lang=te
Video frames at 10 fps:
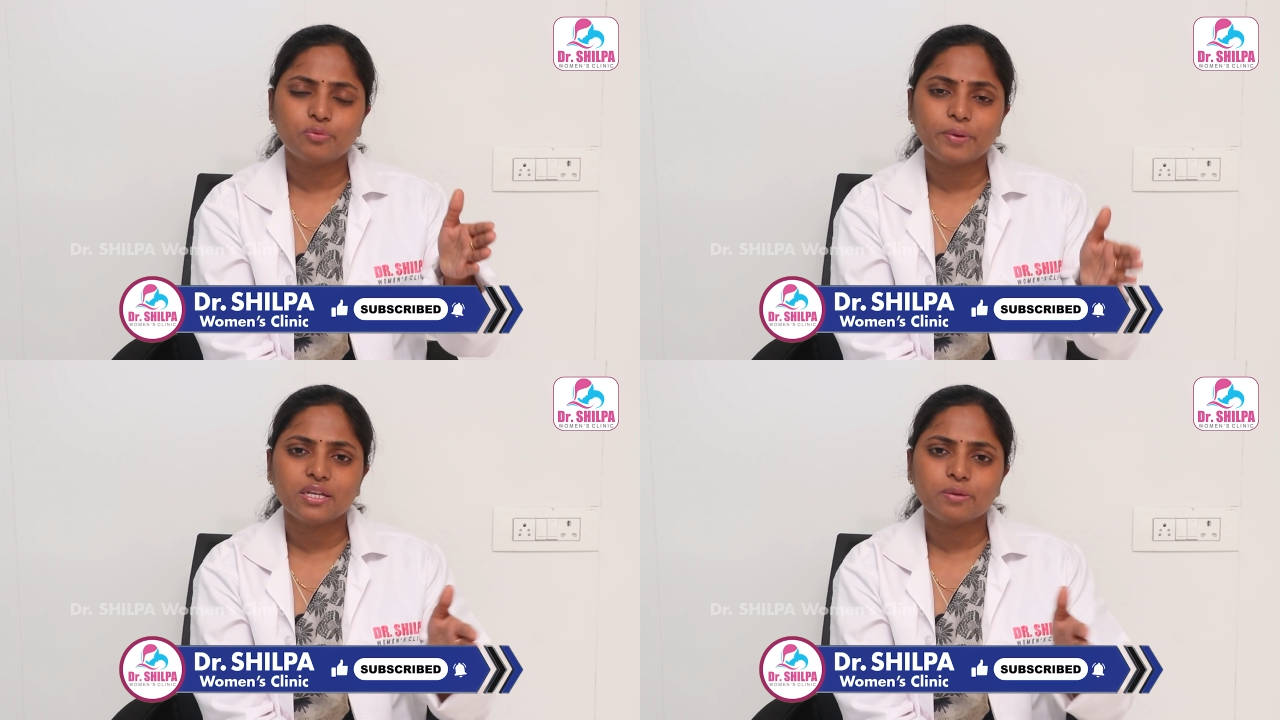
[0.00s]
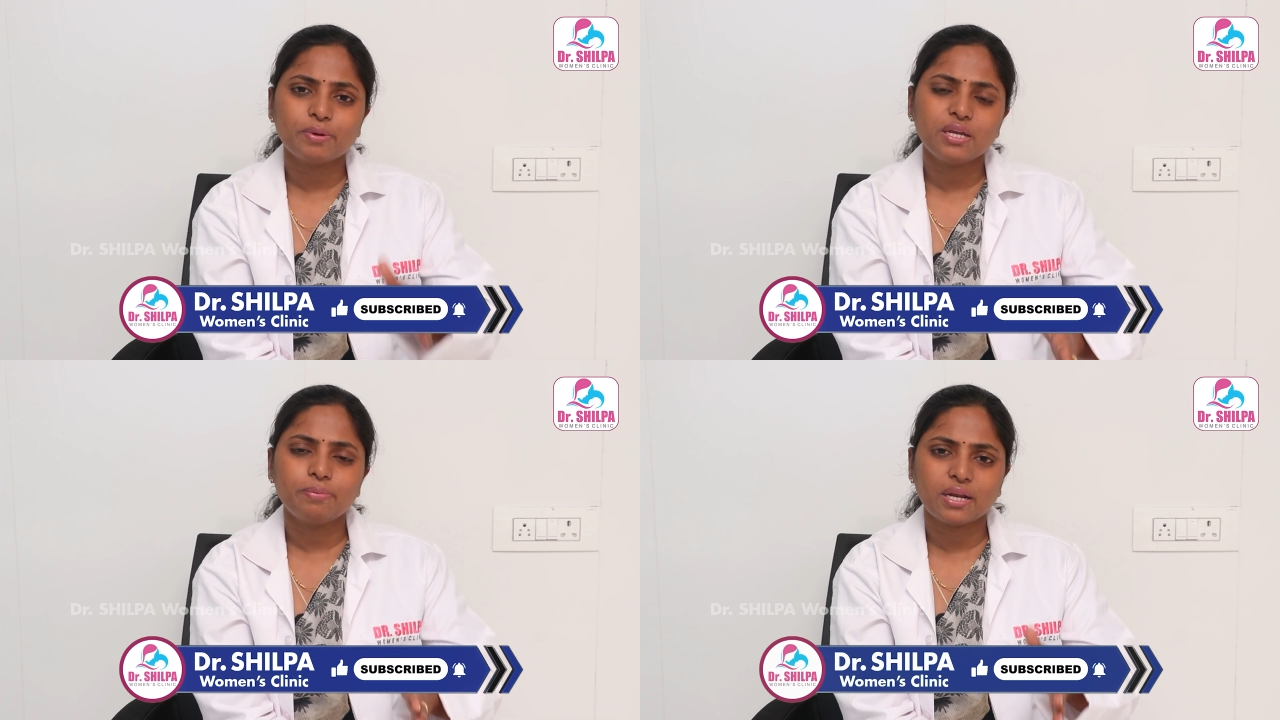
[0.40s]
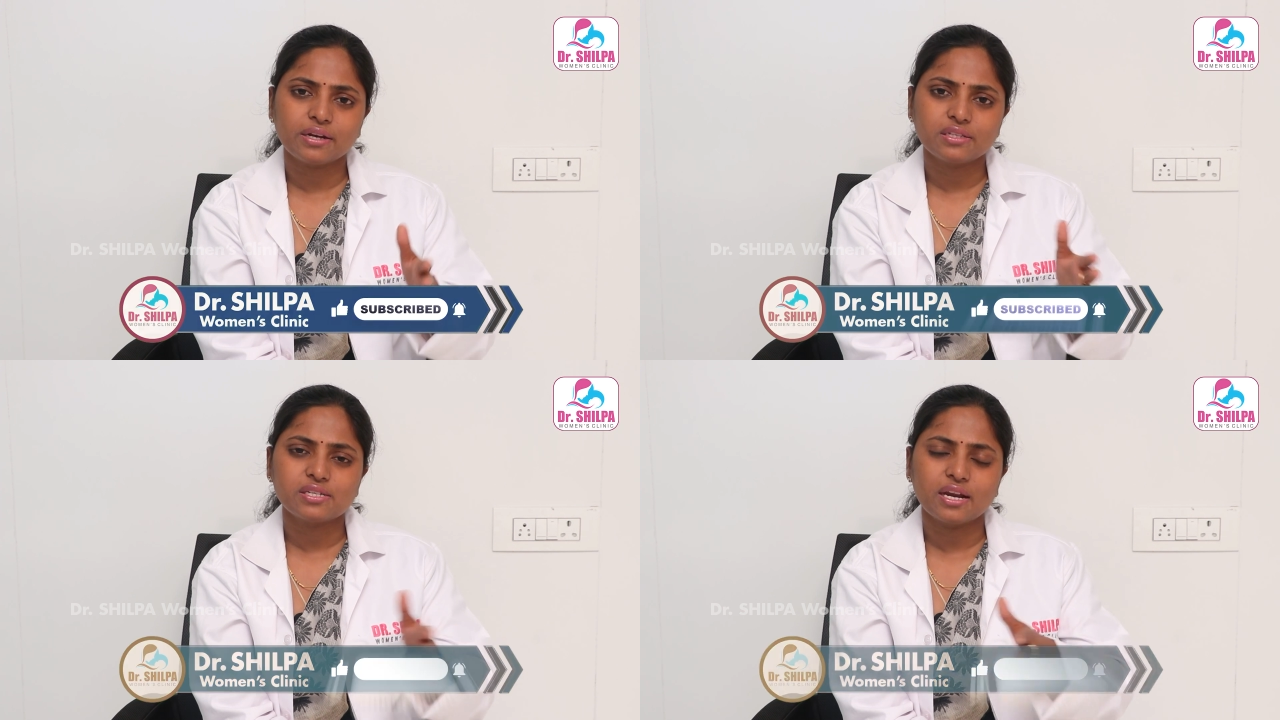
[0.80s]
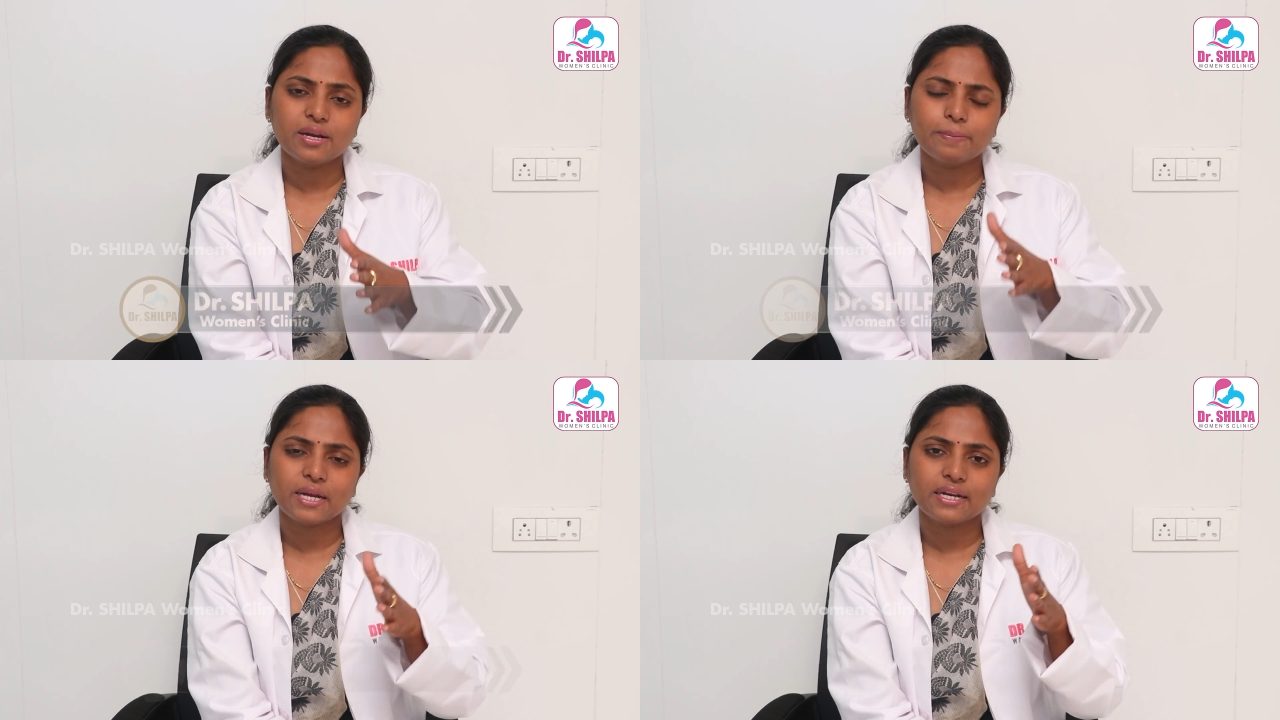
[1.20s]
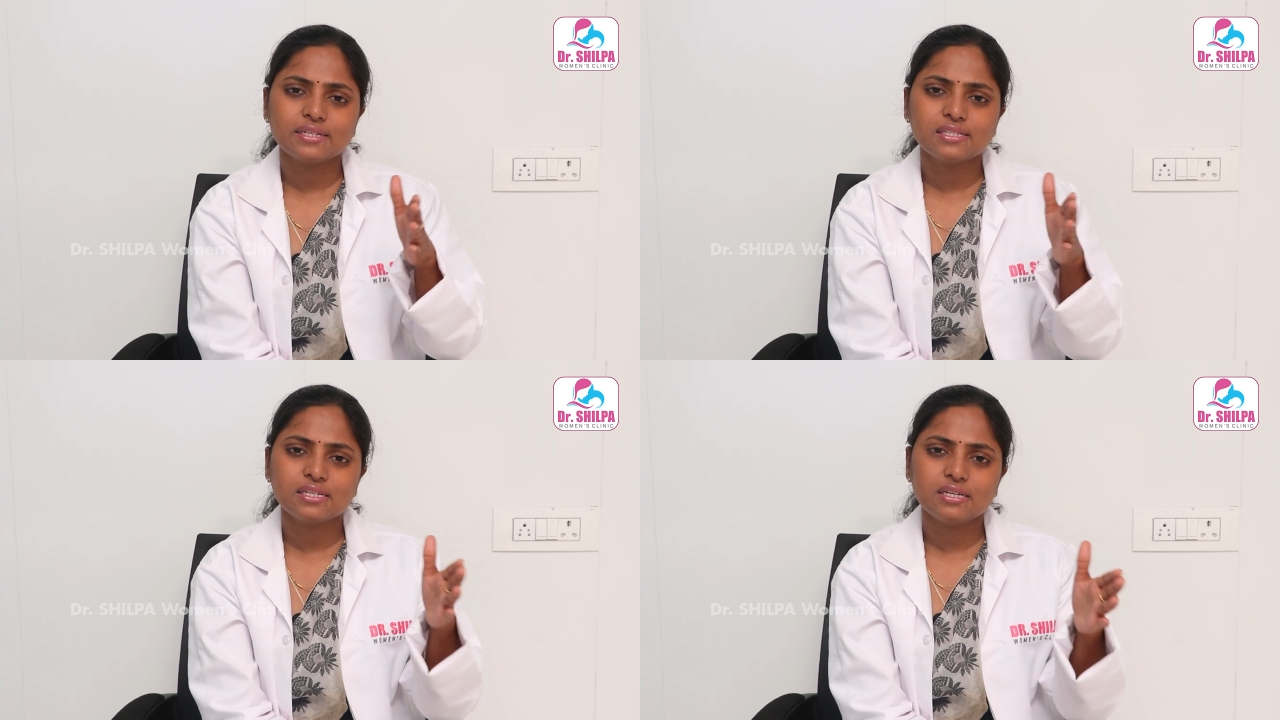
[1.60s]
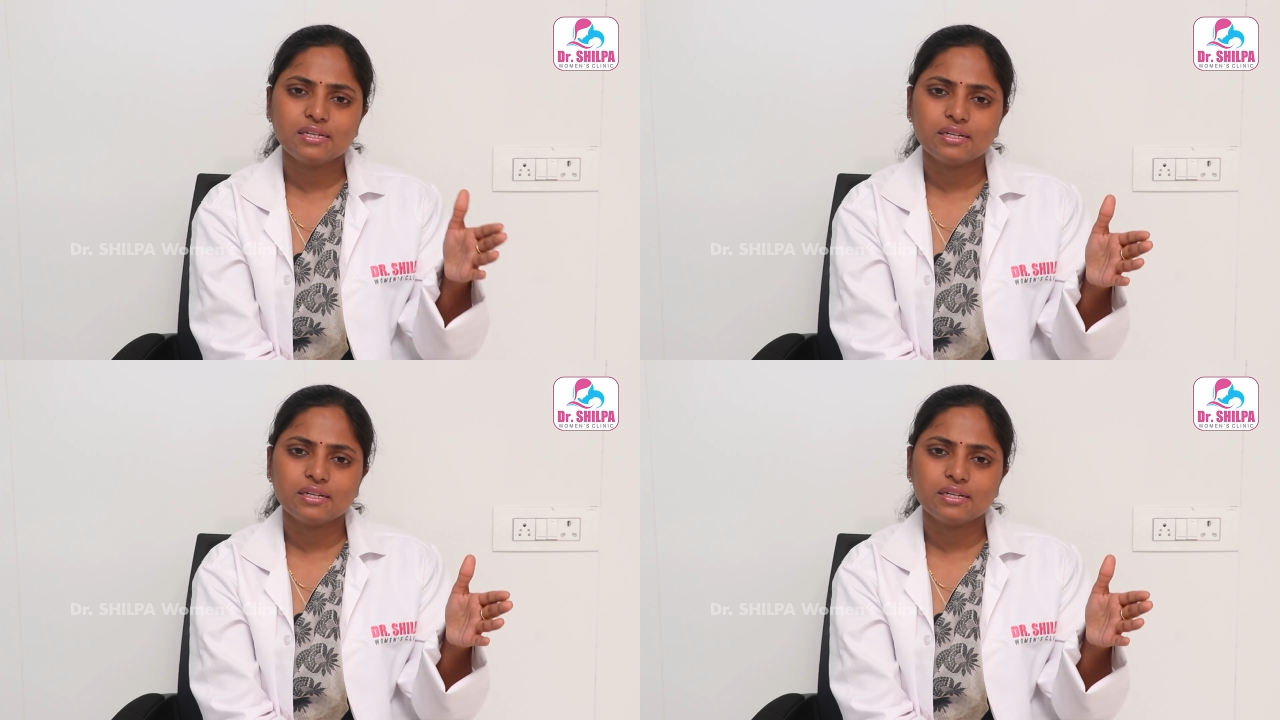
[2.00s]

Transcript: ఉమెన్కి ప్రీ ప్రెగ్నెన్సీ అంటే ప్రెగ్నెన్సీ